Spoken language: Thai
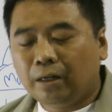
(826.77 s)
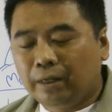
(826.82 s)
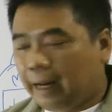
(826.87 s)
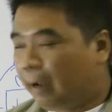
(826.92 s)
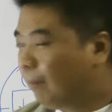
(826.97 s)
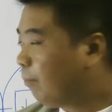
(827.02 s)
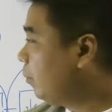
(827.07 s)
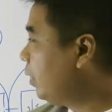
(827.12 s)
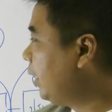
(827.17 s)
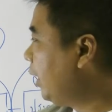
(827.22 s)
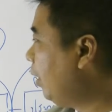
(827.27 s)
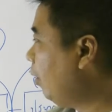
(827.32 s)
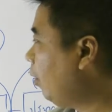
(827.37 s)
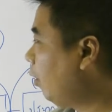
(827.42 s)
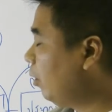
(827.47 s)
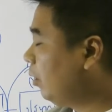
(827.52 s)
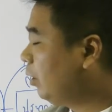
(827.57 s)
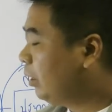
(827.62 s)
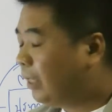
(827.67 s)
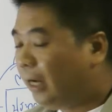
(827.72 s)
นำเรื่อง
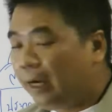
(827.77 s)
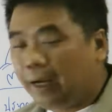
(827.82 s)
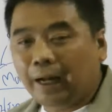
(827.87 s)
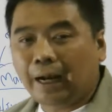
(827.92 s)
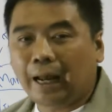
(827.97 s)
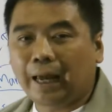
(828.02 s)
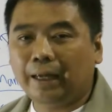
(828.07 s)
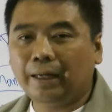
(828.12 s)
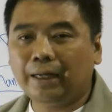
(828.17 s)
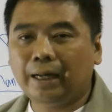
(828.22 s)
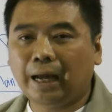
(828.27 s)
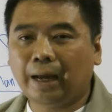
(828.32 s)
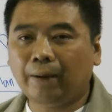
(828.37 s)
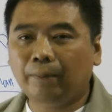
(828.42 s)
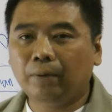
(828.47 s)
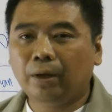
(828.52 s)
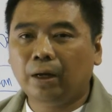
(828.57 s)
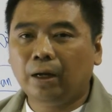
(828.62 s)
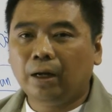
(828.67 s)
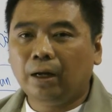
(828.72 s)
เรื่องอะไรนะครับ
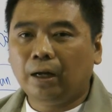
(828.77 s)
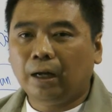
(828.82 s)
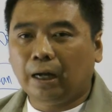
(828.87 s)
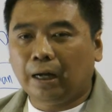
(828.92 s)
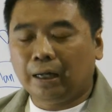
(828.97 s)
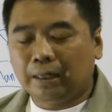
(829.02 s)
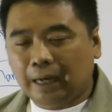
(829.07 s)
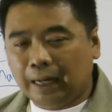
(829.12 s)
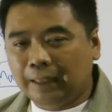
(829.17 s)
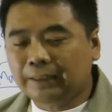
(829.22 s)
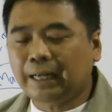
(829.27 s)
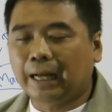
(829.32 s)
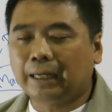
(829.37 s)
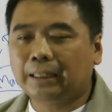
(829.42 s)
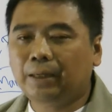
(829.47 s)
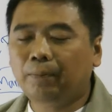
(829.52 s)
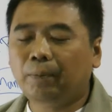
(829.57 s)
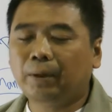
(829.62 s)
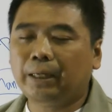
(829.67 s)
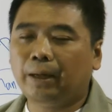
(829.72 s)
หลังจาก
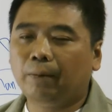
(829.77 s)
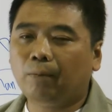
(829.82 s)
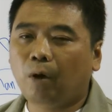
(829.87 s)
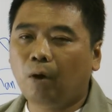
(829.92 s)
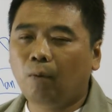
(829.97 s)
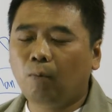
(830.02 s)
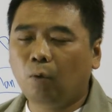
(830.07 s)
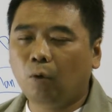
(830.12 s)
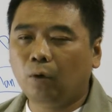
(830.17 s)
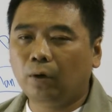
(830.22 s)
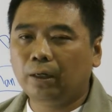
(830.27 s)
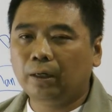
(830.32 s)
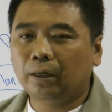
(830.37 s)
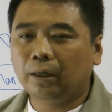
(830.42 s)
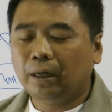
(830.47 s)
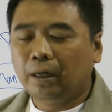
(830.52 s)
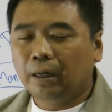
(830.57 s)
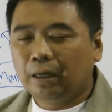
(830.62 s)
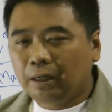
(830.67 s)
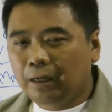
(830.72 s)
ที่ไปเก็บข้อมูล
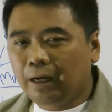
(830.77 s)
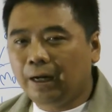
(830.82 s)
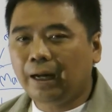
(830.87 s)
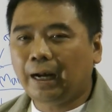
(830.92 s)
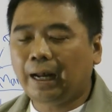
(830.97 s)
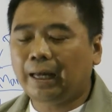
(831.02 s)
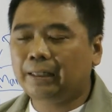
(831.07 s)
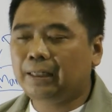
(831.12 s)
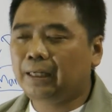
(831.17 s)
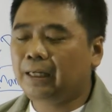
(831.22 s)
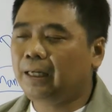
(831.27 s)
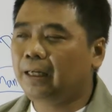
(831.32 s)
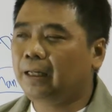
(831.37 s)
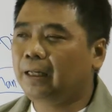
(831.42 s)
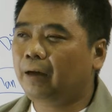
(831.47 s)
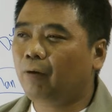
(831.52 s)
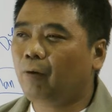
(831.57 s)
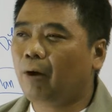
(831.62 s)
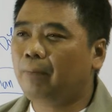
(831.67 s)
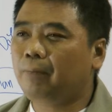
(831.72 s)
เรื่องอะไรที่
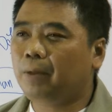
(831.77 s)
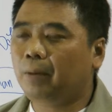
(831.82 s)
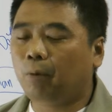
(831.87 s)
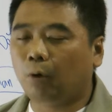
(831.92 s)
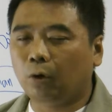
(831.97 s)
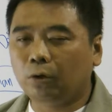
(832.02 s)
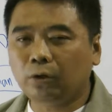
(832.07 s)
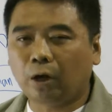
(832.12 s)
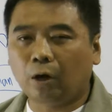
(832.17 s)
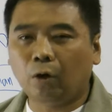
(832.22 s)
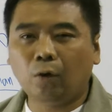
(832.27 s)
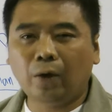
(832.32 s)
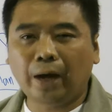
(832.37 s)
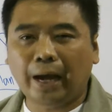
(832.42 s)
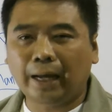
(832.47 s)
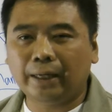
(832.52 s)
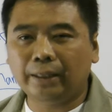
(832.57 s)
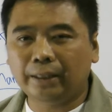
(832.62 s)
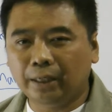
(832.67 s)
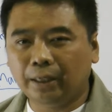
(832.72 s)
เรียกว่ามีผลต่อโรง
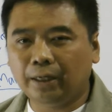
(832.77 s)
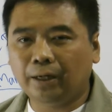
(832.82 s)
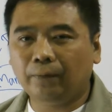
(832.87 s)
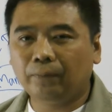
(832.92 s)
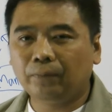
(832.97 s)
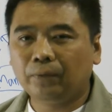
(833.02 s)
งานเยอะ